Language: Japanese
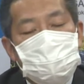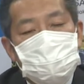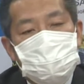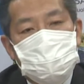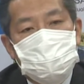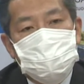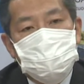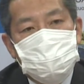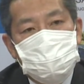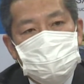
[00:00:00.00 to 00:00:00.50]

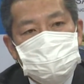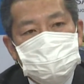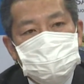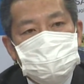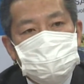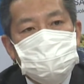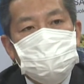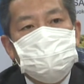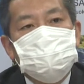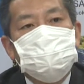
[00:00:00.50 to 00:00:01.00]
お話を
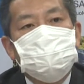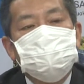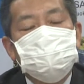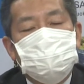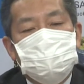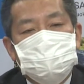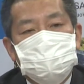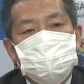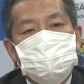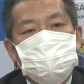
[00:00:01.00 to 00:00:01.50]
いただきます
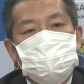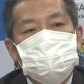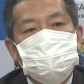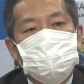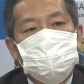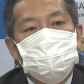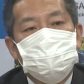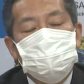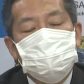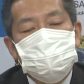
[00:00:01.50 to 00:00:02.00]
ので、少しで
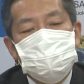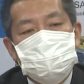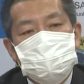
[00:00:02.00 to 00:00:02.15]
も